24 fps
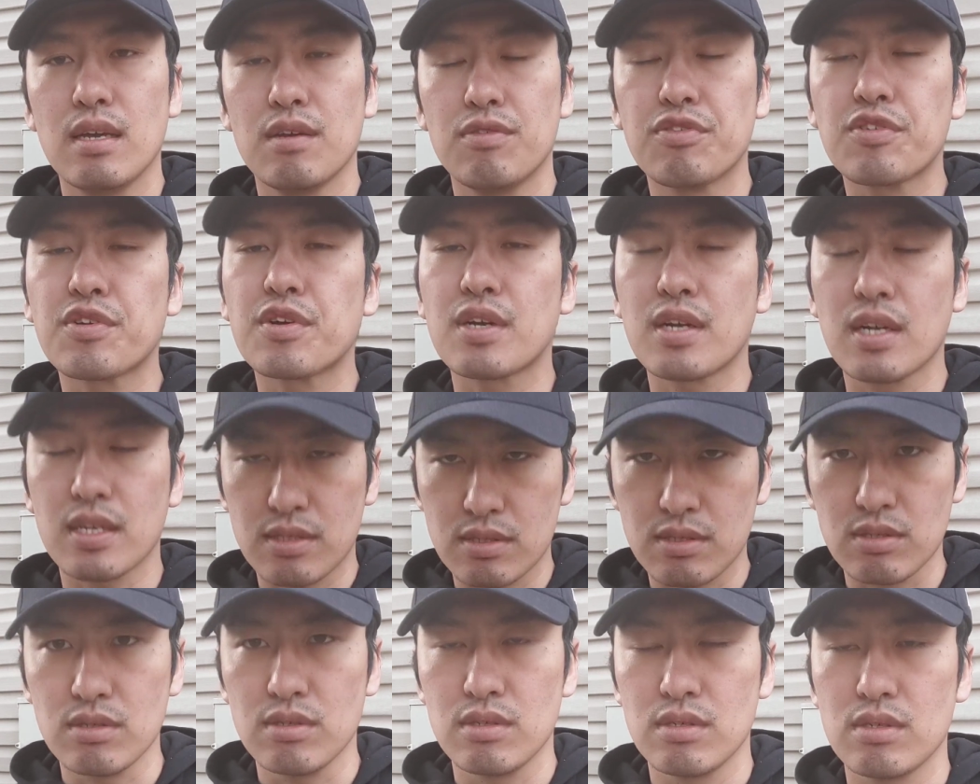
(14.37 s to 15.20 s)
復
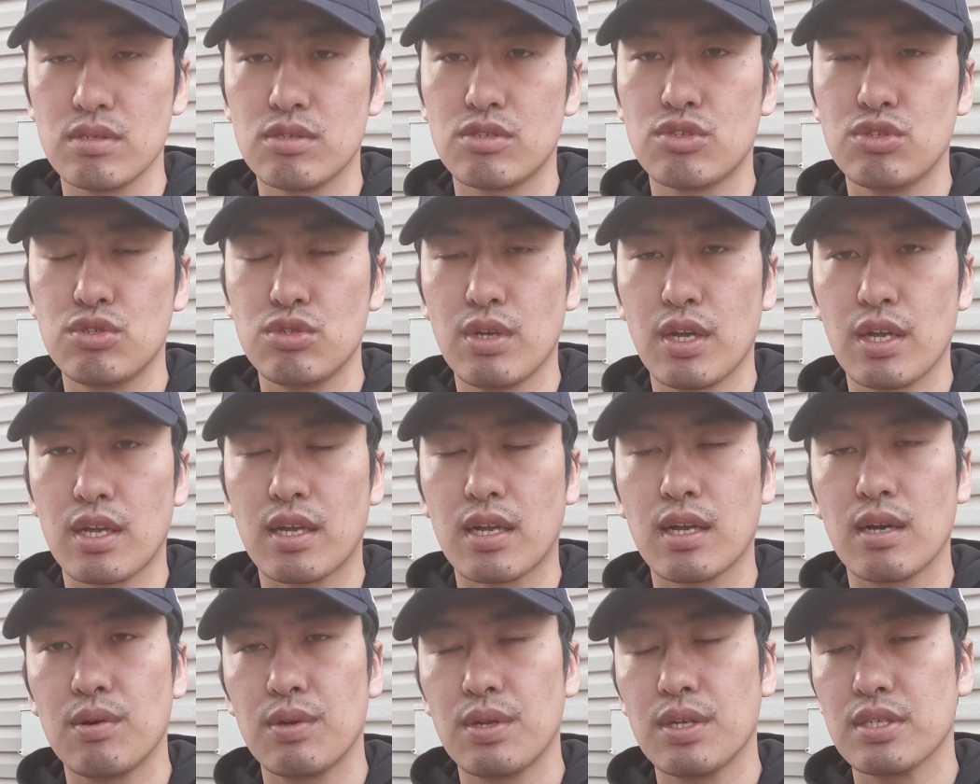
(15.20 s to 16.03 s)
活収益
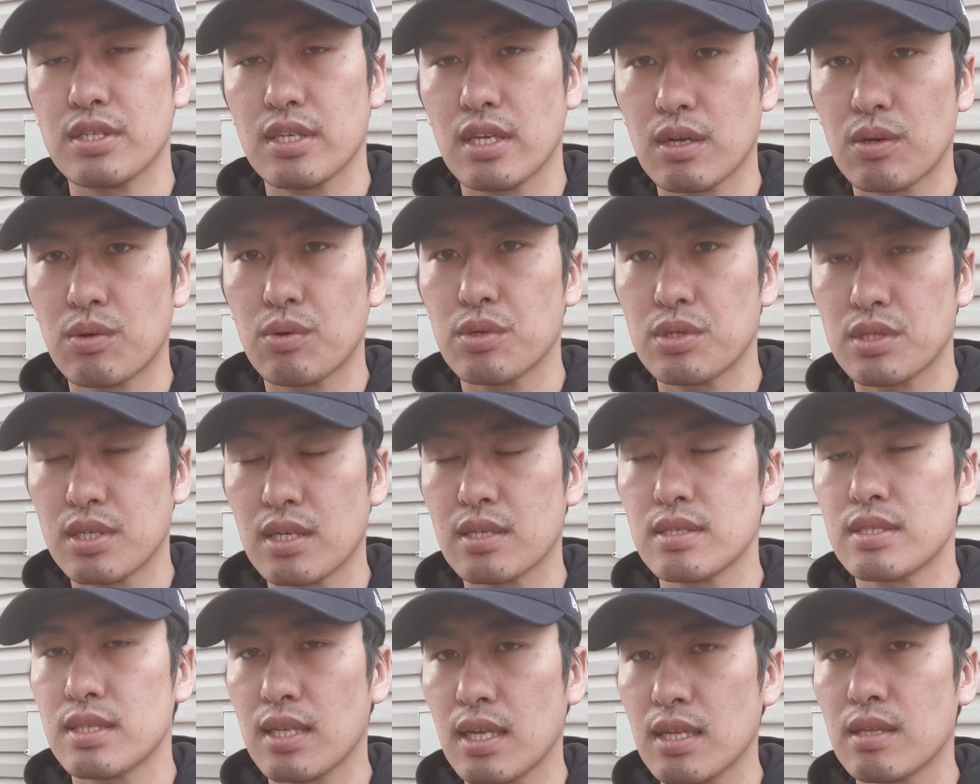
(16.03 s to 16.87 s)
化をね成功
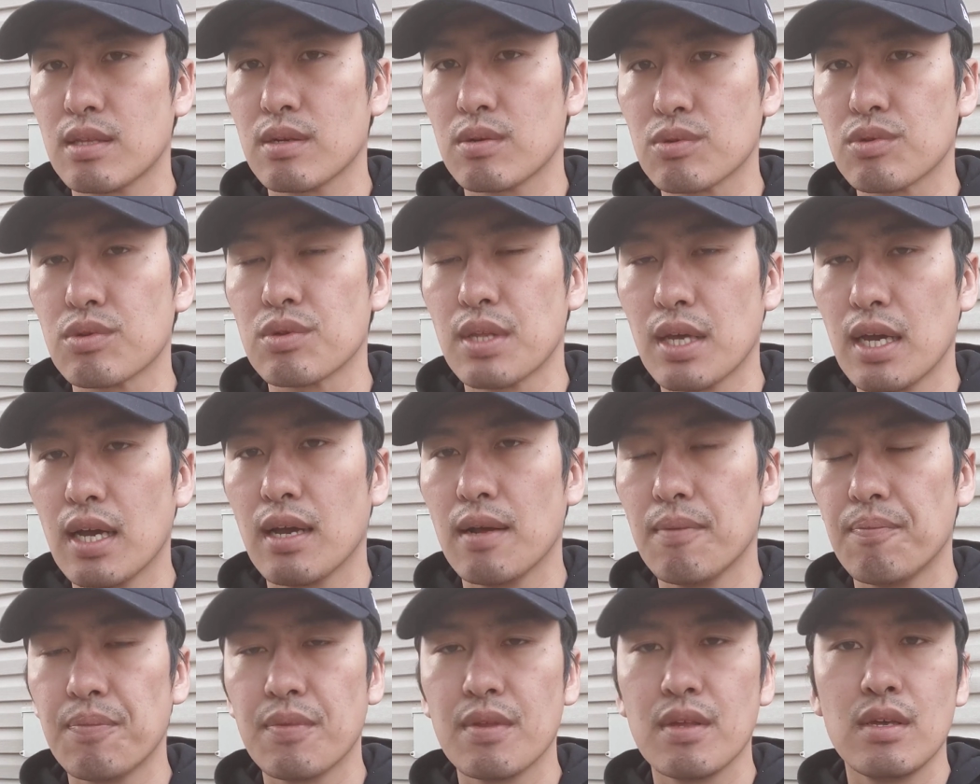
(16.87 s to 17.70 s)
させたってこと
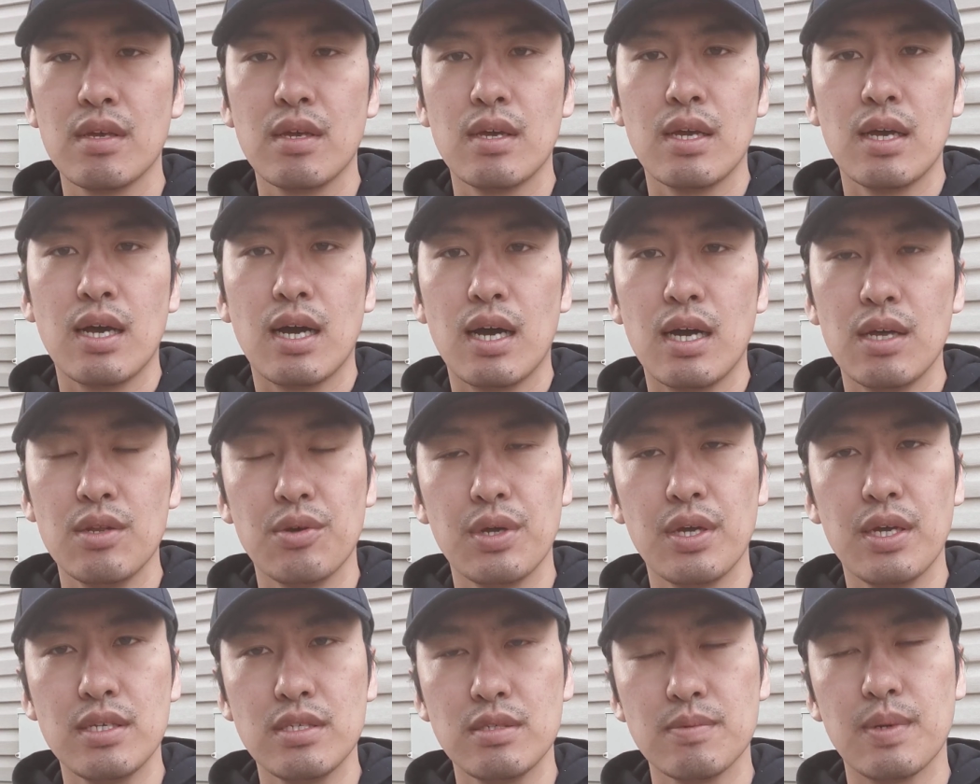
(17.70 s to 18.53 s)
であ
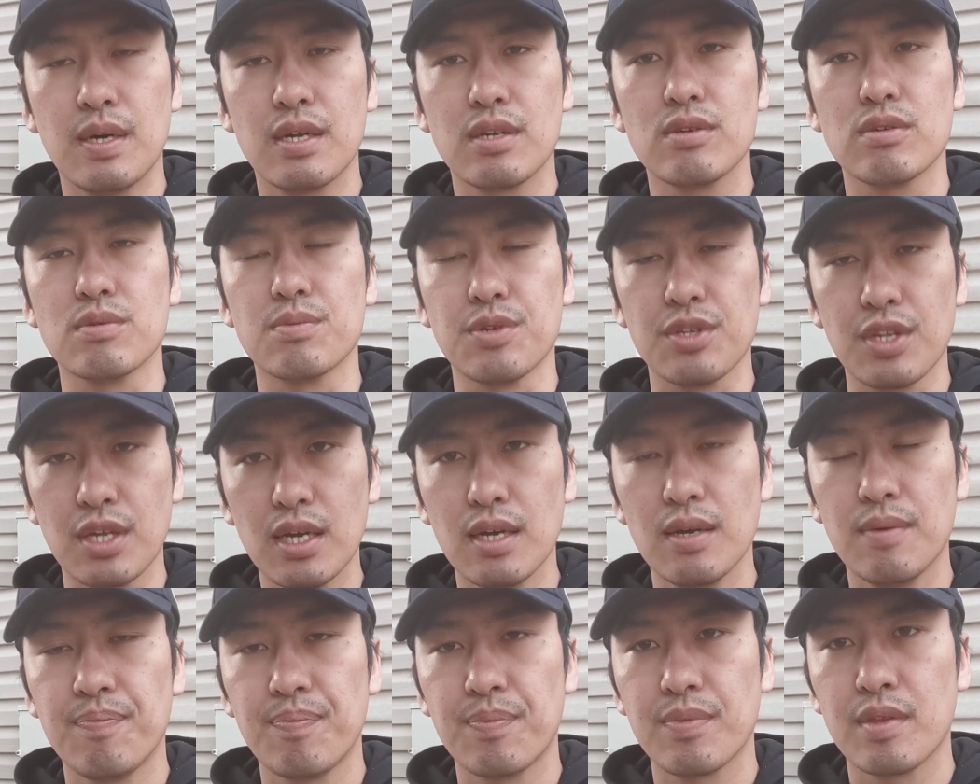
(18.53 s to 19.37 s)
のヘズマリュウも
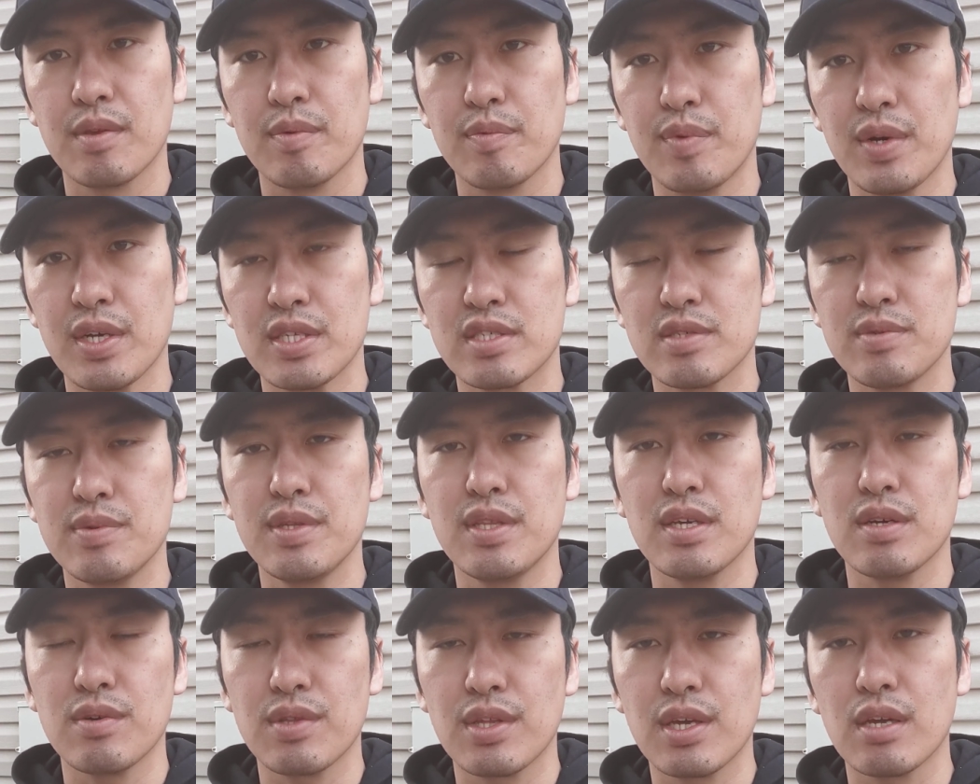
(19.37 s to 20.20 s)
ね
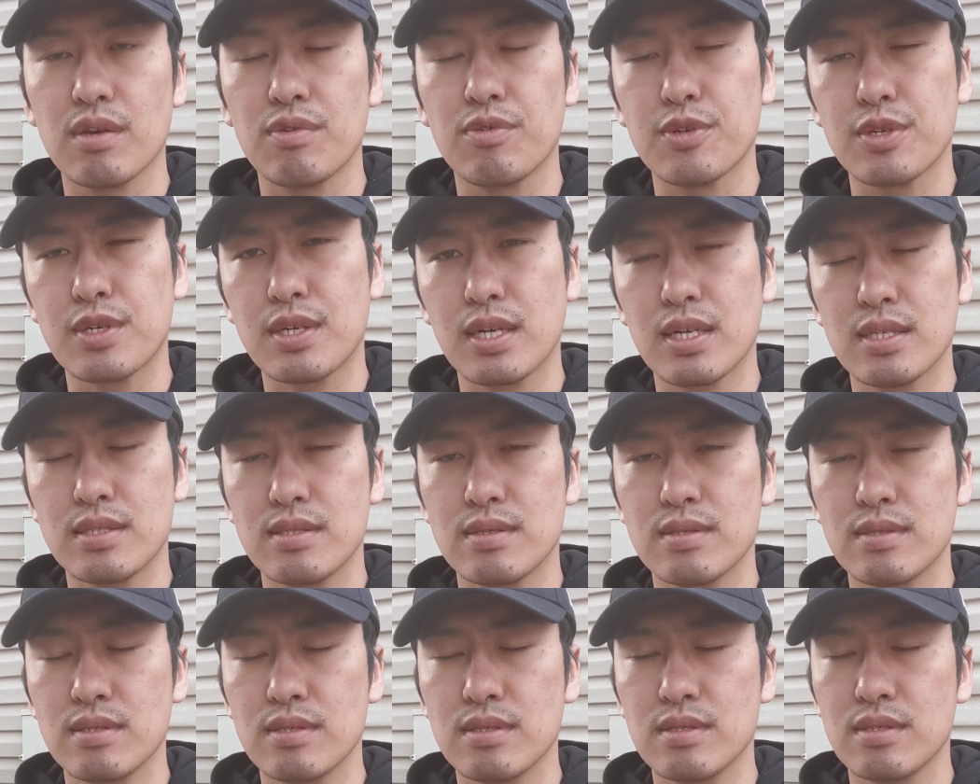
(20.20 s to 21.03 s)
バズビデオで復
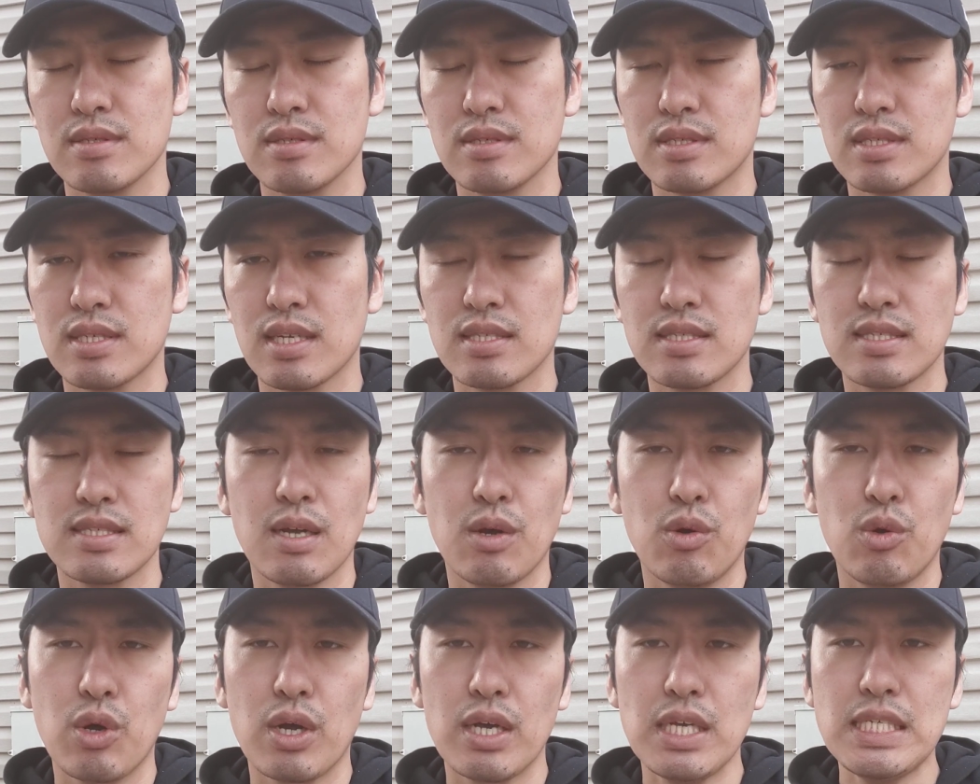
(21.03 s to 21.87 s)
活させ
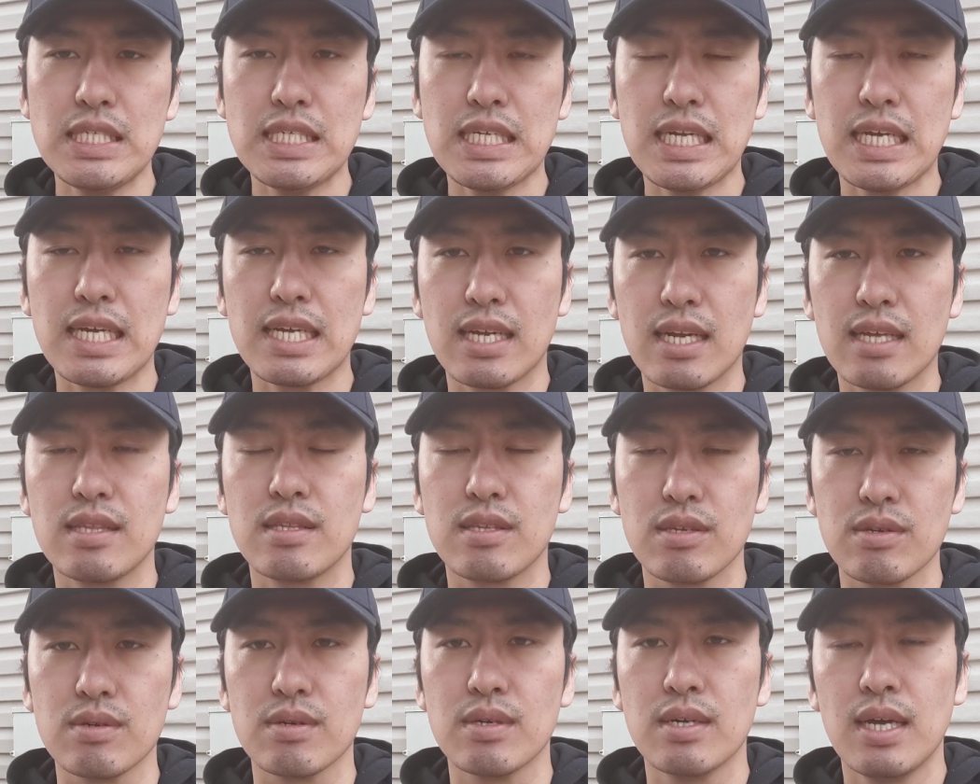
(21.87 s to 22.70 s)
た方がいいんじゃないかなっ
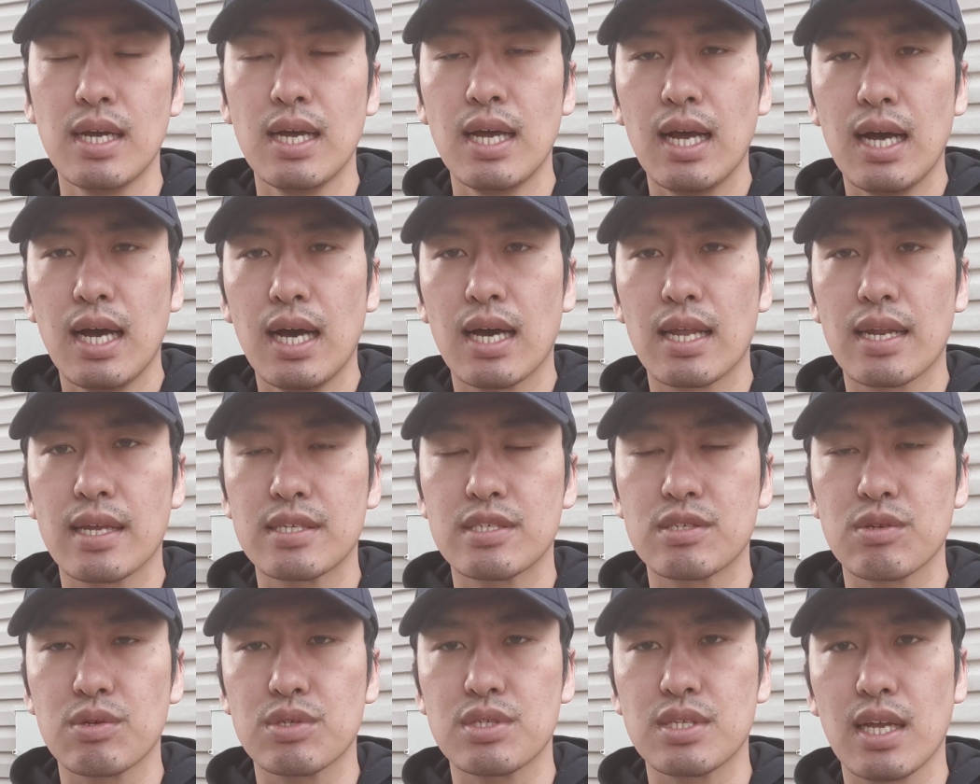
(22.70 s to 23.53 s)
ていう
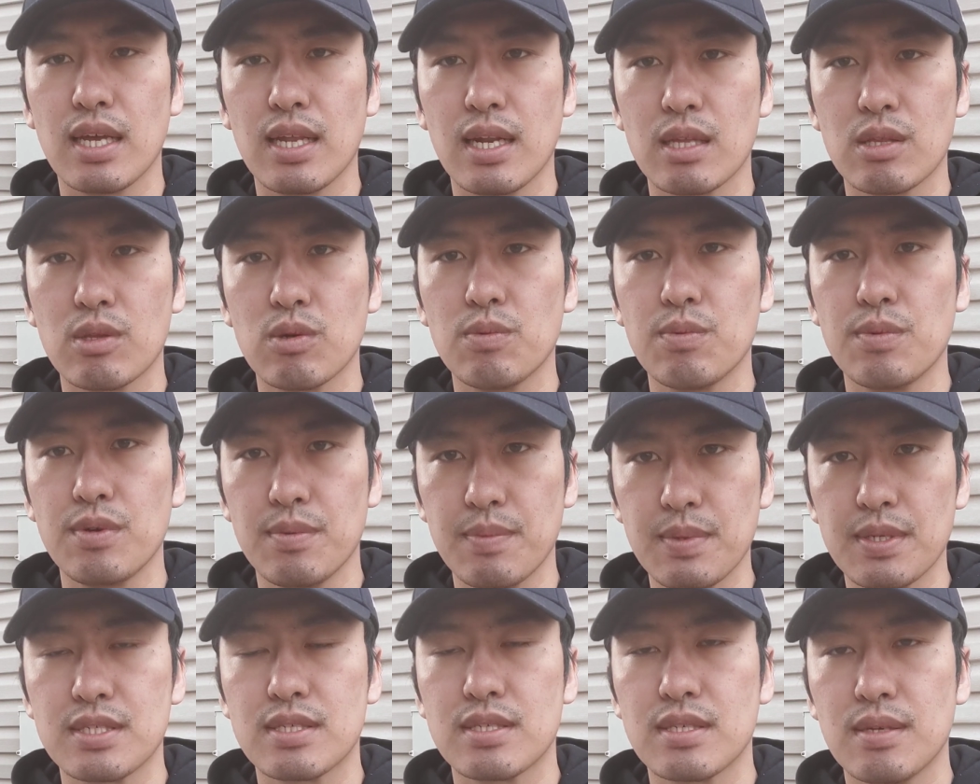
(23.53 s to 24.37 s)
話をしたいなと思
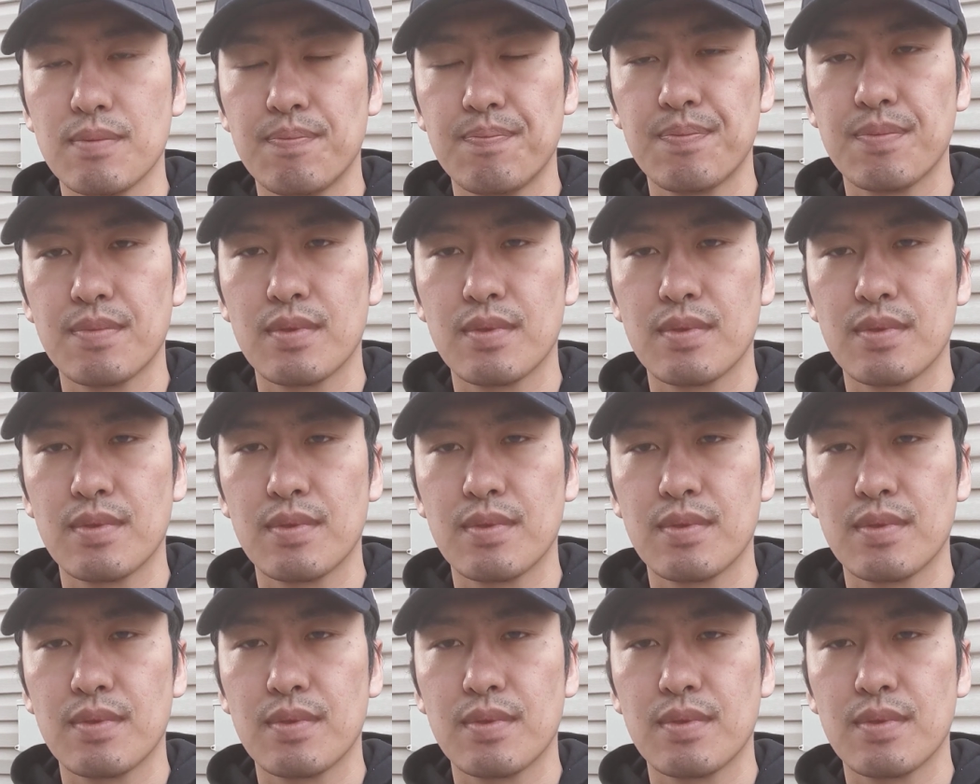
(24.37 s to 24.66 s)
います